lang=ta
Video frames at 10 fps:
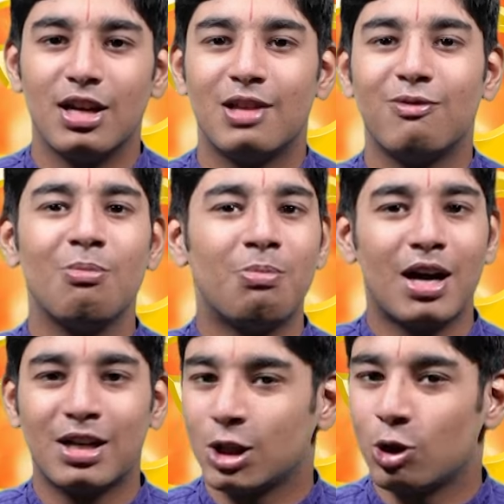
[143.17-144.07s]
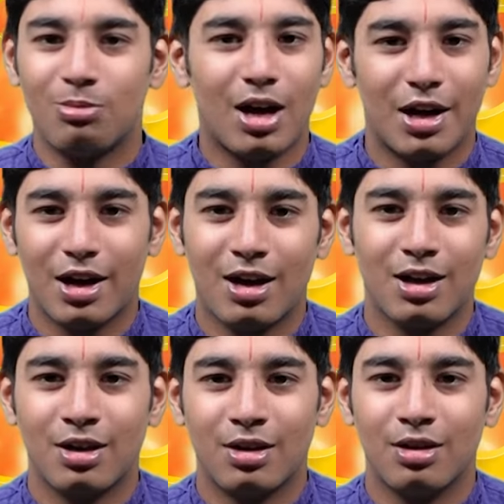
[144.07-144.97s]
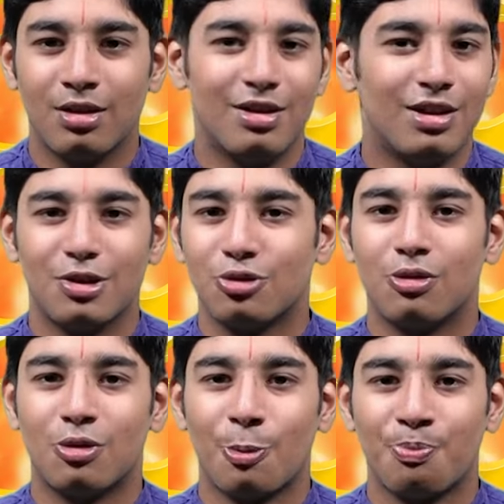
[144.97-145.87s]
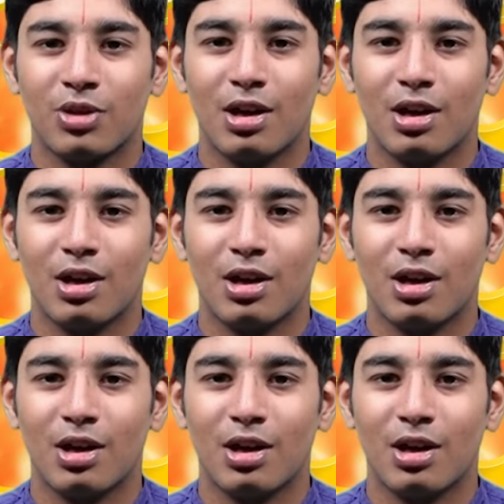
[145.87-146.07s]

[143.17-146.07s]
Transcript: இதுவும் பார்க்கறதுக்கு ரொம்ப அழகாக இருக்குது என்று சொல்கிறோம்